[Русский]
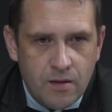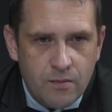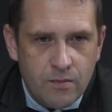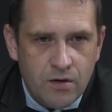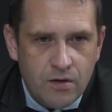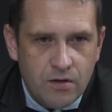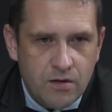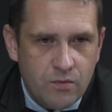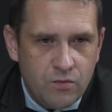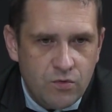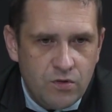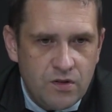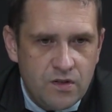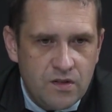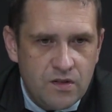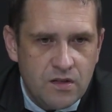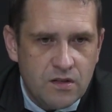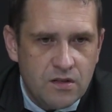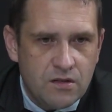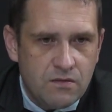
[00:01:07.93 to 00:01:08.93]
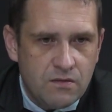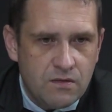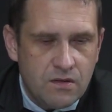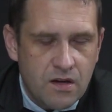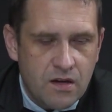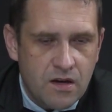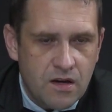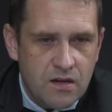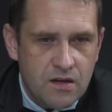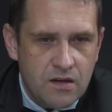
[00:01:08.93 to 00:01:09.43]
Поэтому,
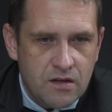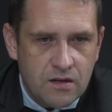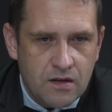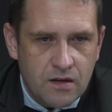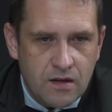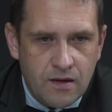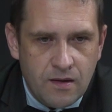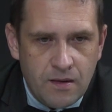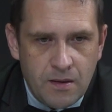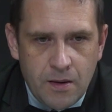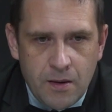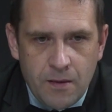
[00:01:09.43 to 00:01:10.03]
естественно, каких-то